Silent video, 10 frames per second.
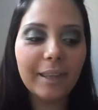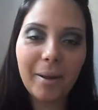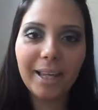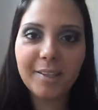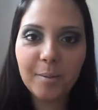Pega
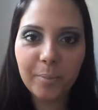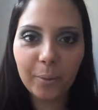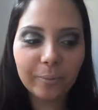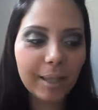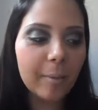a maquiagem
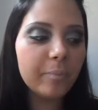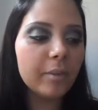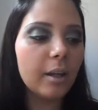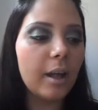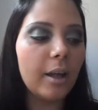pronta.
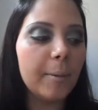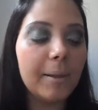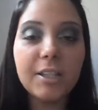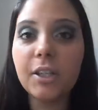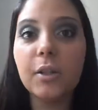É,
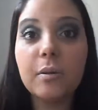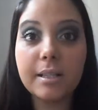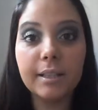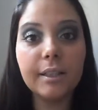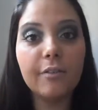o blush que eu tô
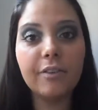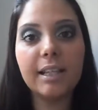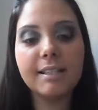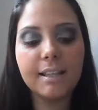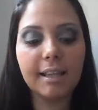usando é o
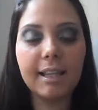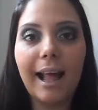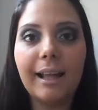Felice da